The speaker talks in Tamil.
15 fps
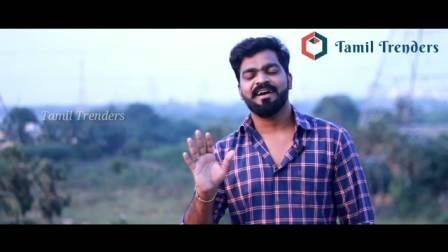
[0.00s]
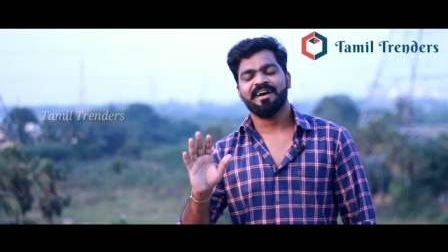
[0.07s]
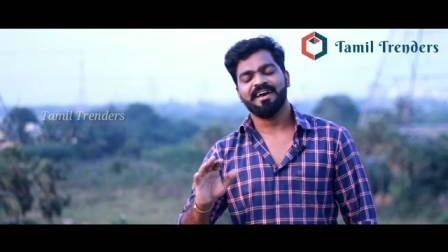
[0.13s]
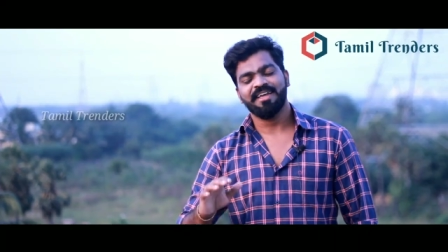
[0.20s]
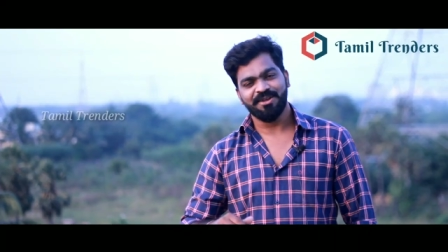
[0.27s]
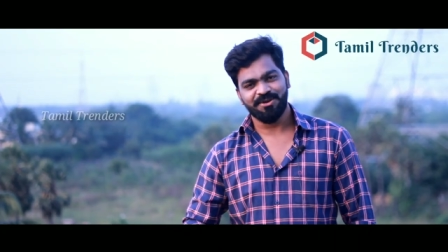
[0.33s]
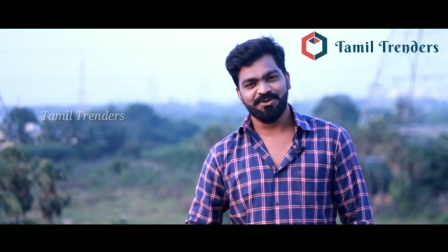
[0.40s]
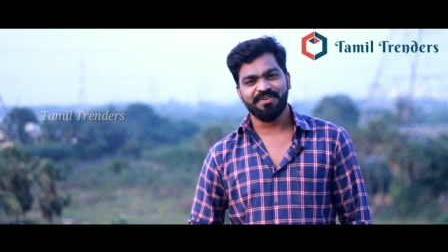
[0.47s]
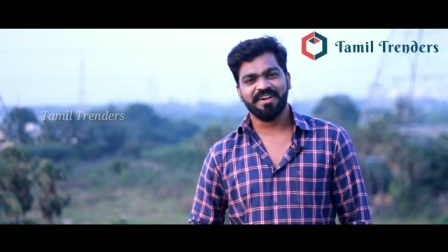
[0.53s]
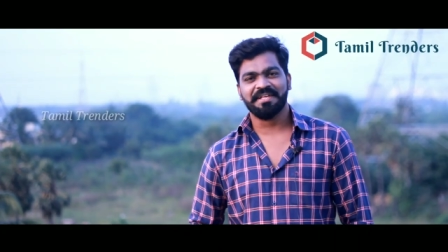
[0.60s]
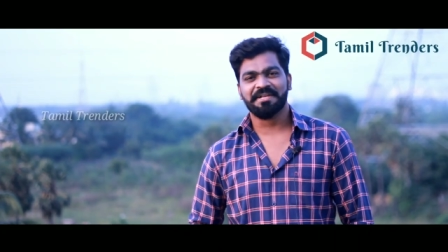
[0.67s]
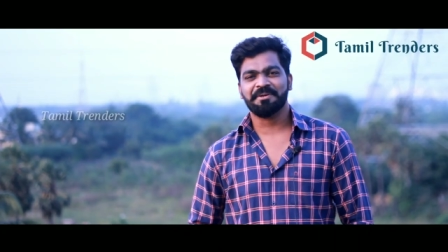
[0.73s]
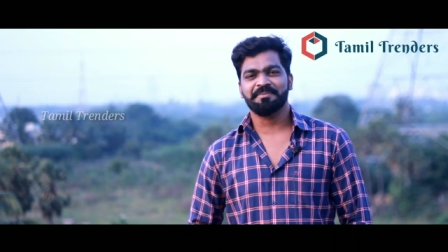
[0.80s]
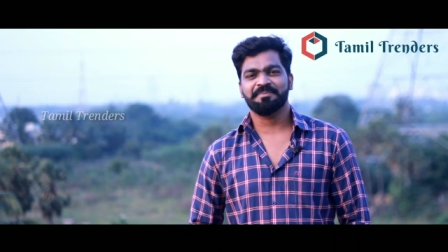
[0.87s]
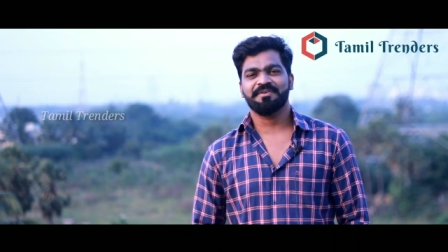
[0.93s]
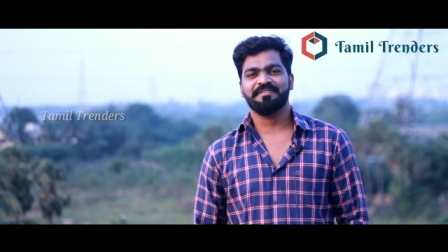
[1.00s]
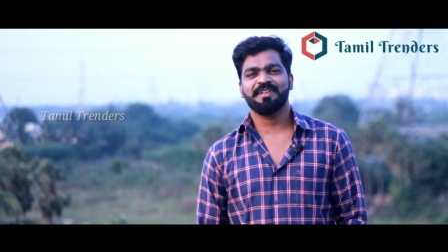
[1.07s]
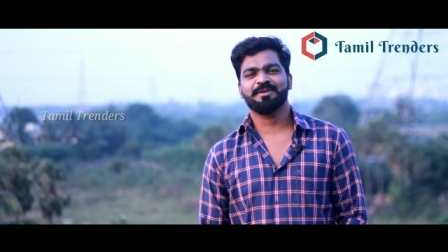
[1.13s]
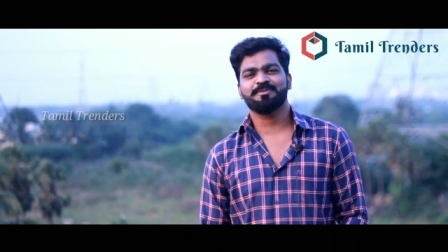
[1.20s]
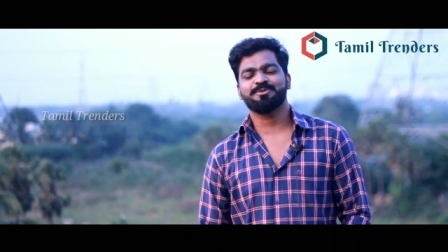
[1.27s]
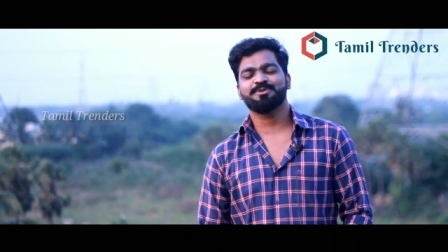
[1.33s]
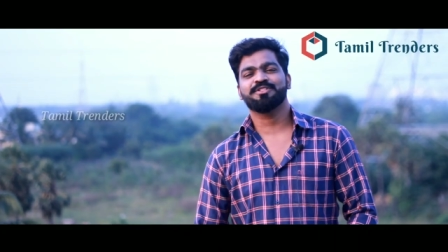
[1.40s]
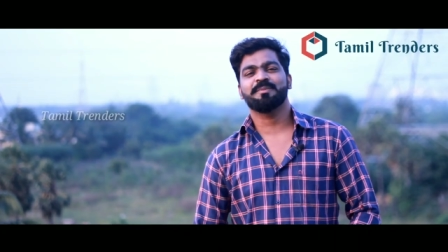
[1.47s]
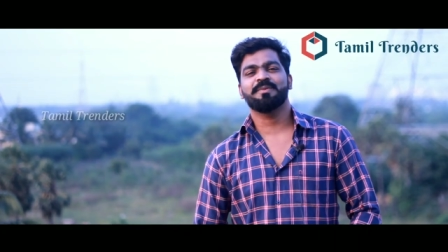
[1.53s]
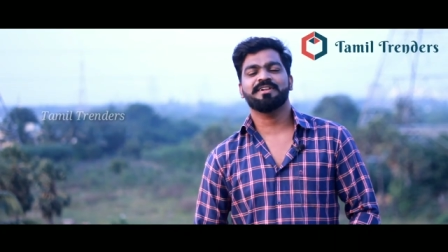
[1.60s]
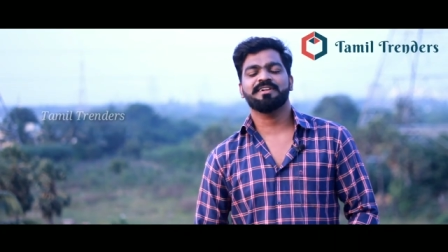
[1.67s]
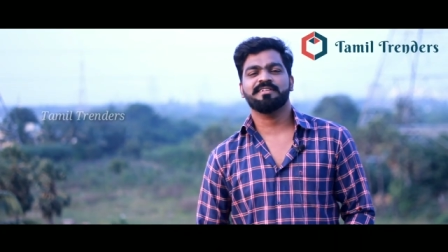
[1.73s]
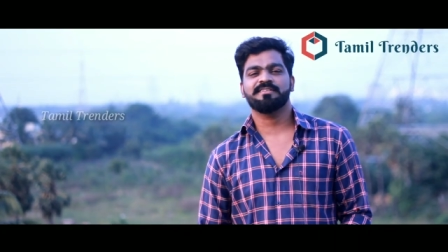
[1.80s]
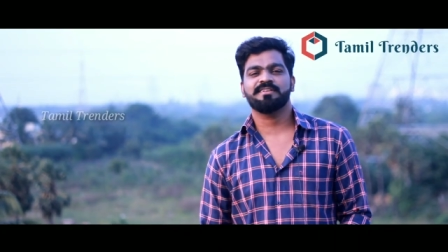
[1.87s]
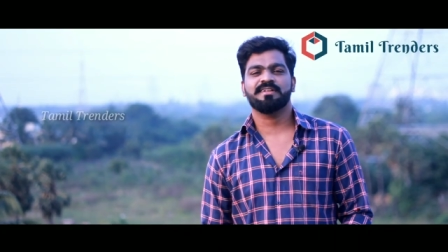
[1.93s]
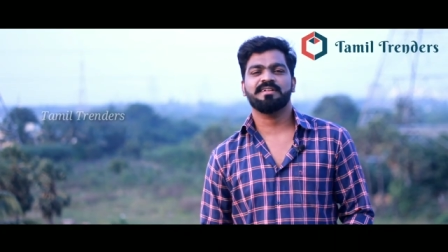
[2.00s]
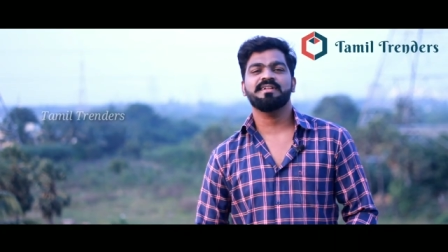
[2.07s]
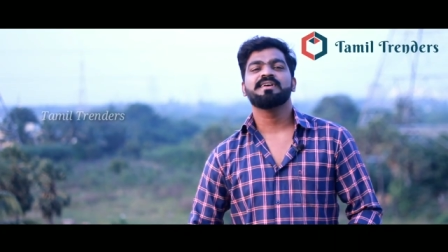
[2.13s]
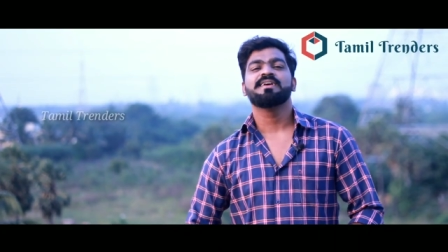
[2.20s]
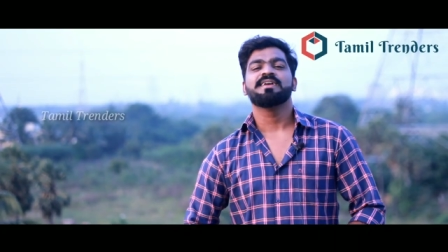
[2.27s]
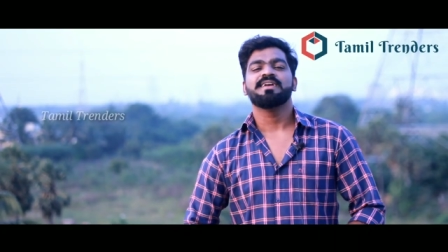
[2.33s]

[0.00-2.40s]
ஹாய் ஹலோ வணக்கம் வெல்கம் டு தமிழ் டெண்டர் சேனல்